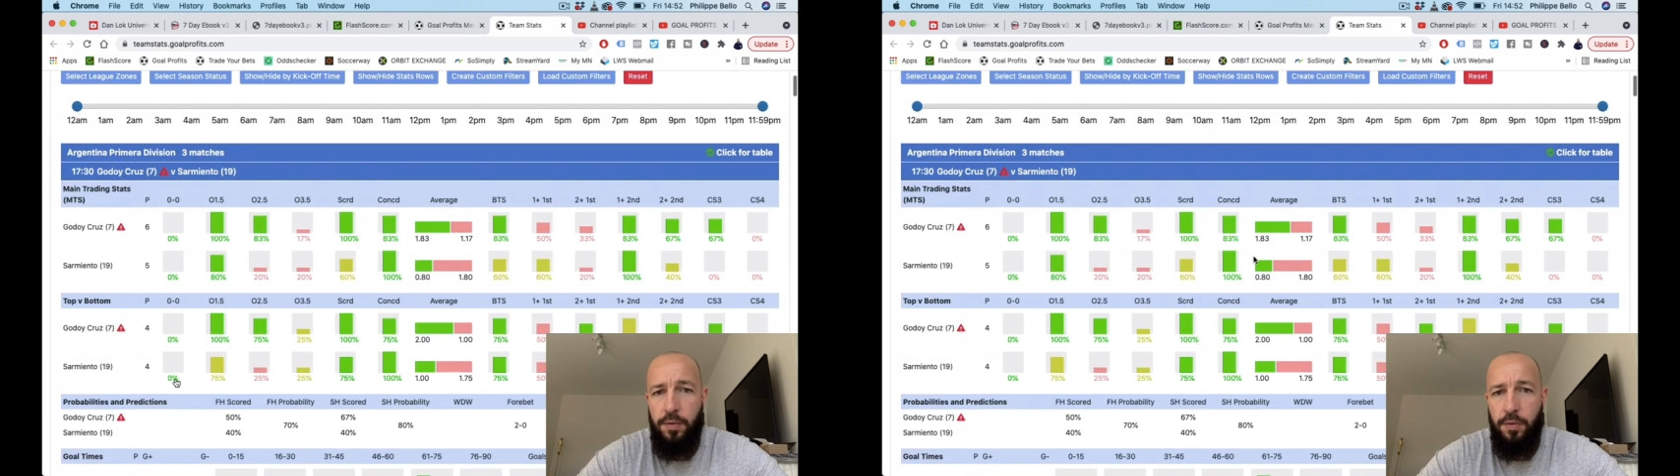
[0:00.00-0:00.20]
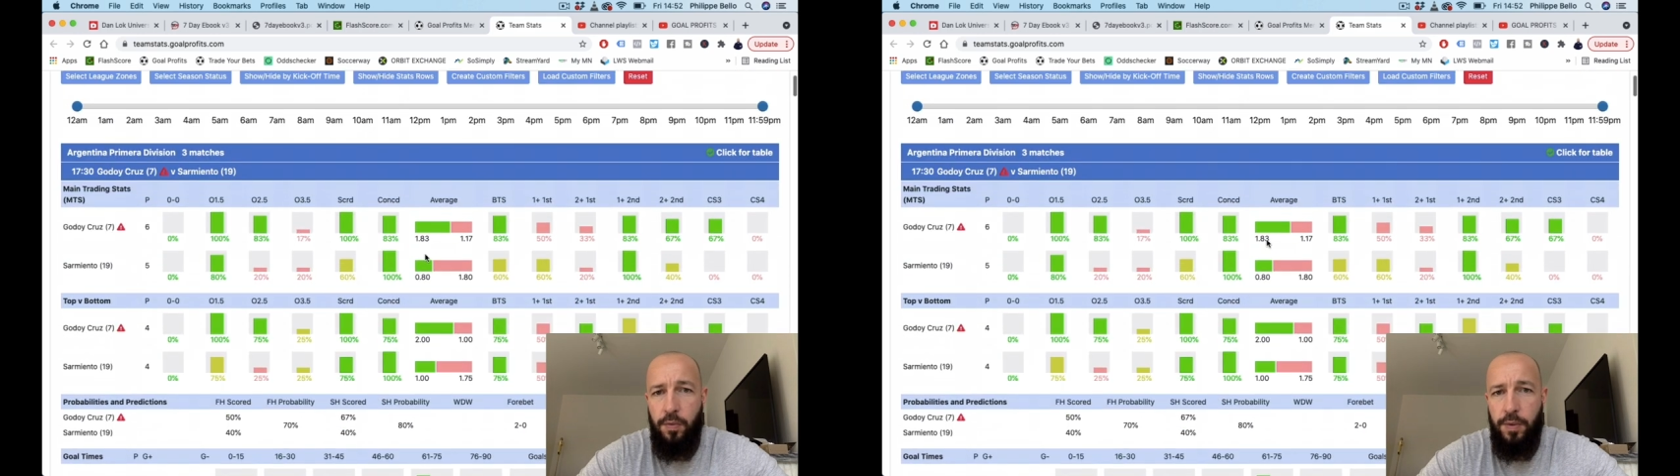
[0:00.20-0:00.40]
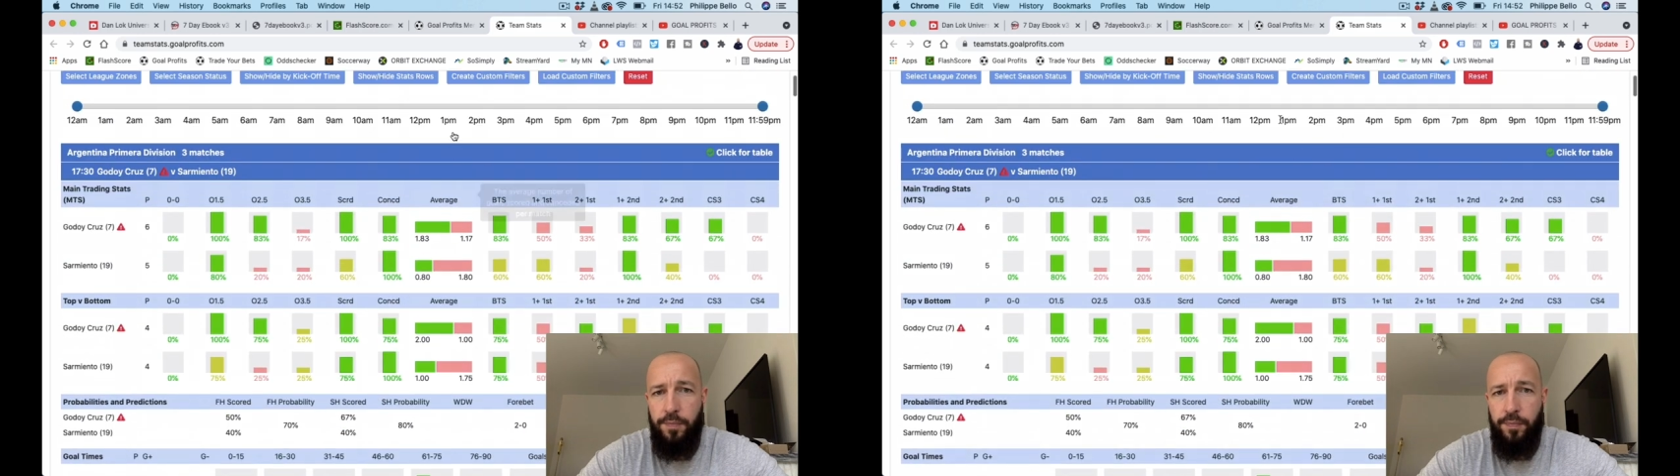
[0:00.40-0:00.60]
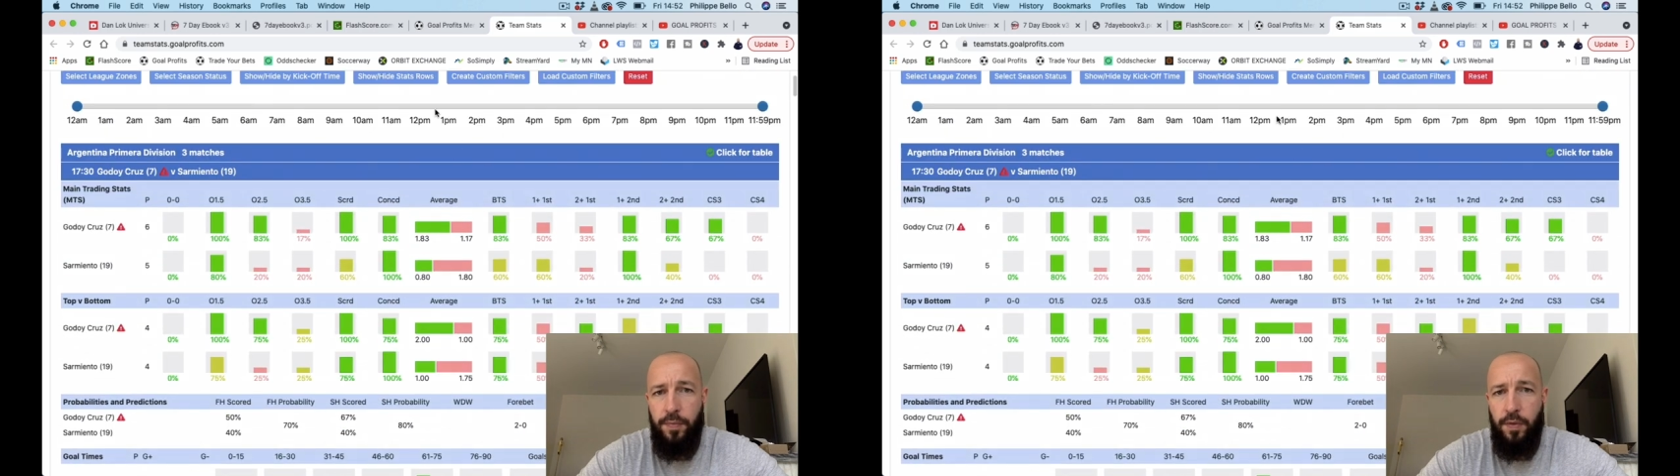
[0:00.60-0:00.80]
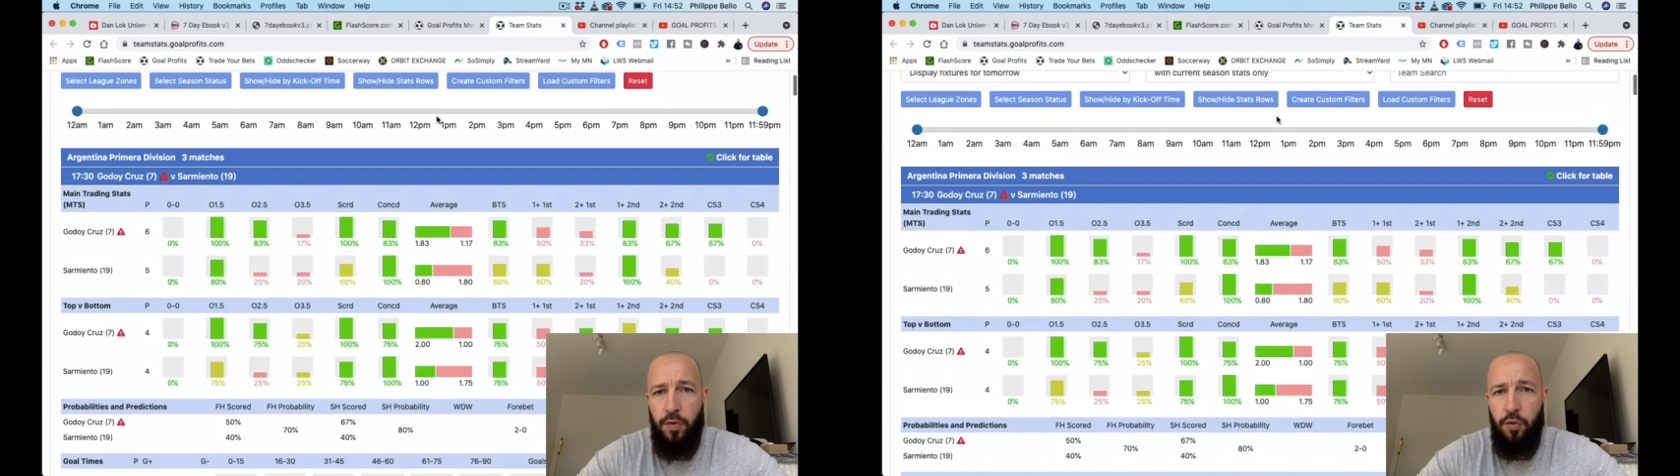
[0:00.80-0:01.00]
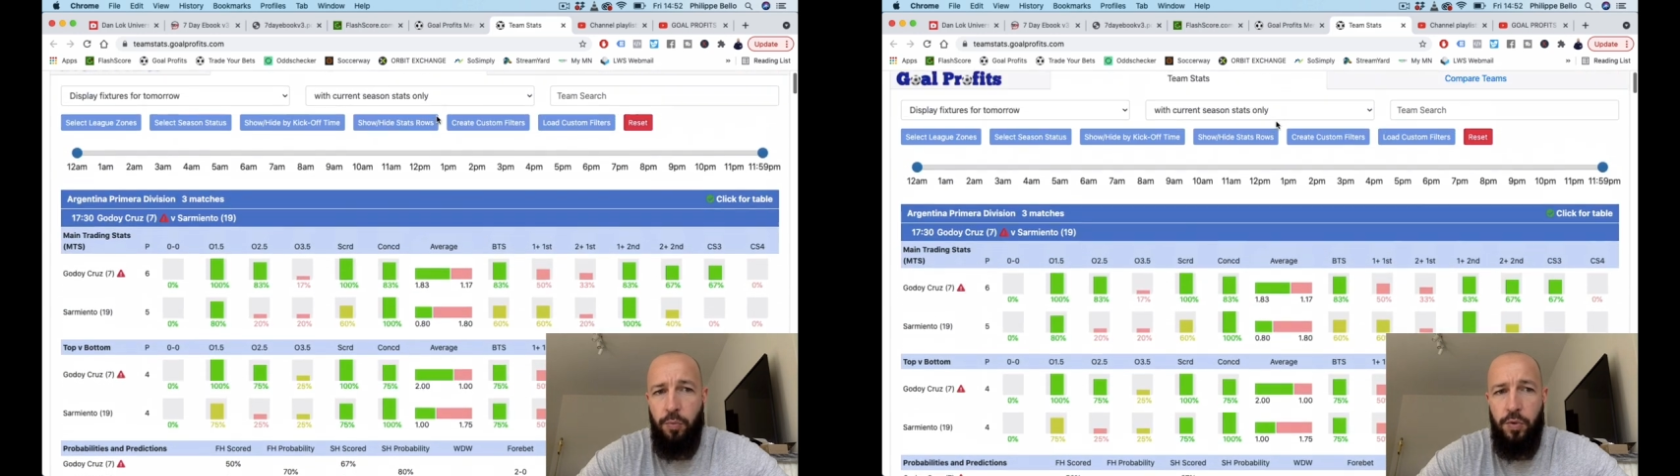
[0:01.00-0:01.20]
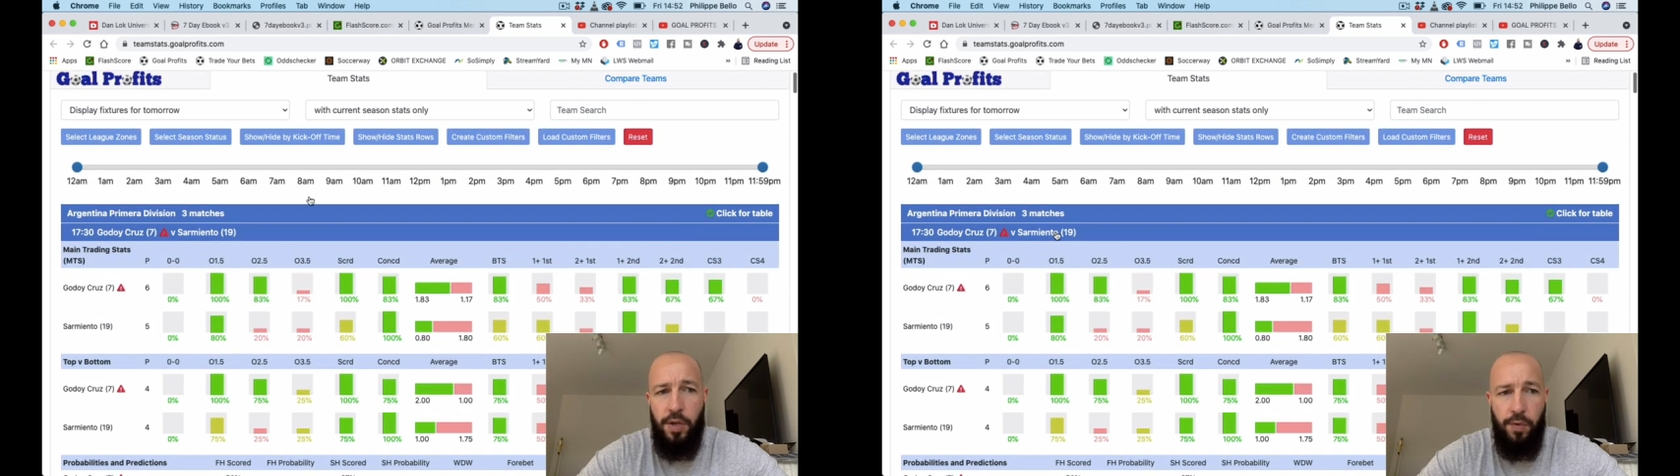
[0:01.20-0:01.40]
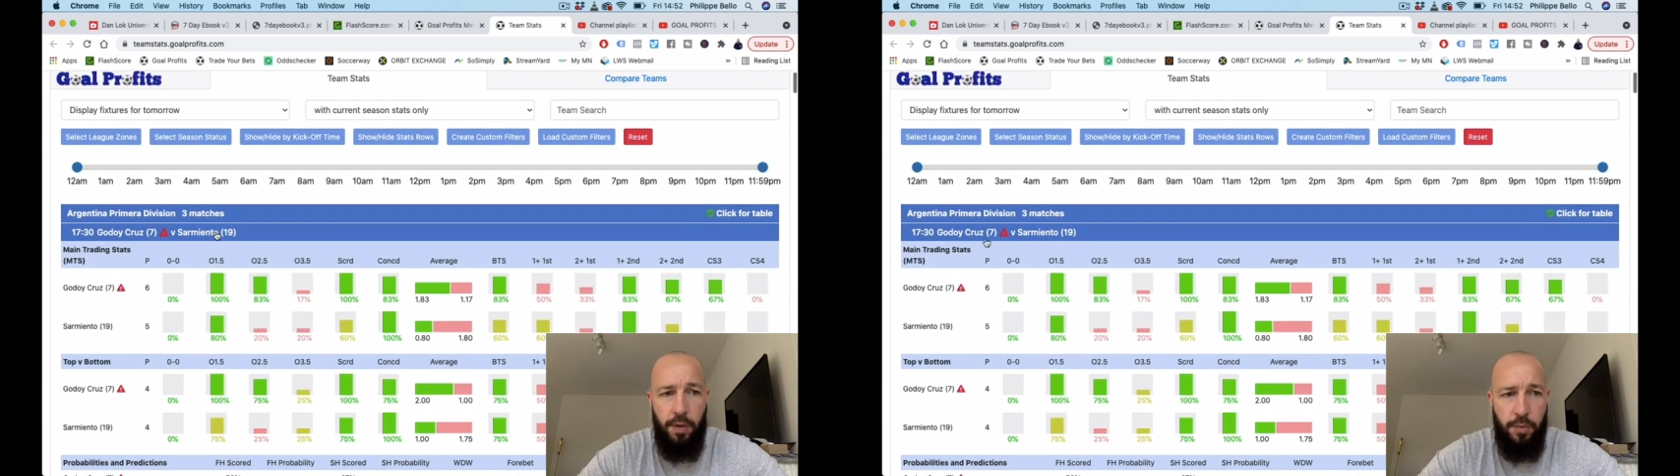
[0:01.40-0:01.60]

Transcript: Tu vois Tu peux dire, voilà,